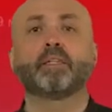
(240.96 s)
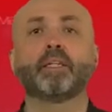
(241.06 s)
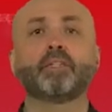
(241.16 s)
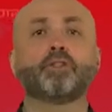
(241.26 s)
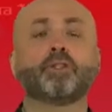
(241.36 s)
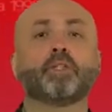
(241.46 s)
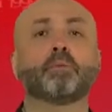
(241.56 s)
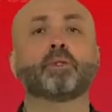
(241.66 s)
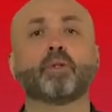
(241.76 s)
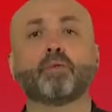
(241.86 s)

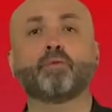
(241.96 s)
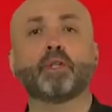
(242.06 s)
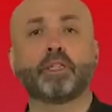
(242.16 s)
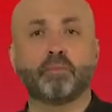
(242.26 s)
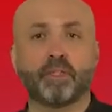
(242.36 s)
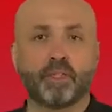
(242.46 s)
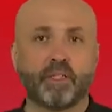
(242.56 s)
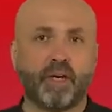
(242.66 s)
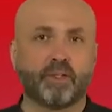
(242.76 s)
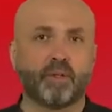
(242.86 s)

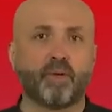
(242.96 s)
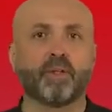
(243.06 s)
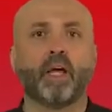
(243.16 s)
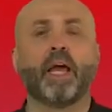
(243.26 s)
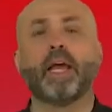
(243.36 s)
1789 год.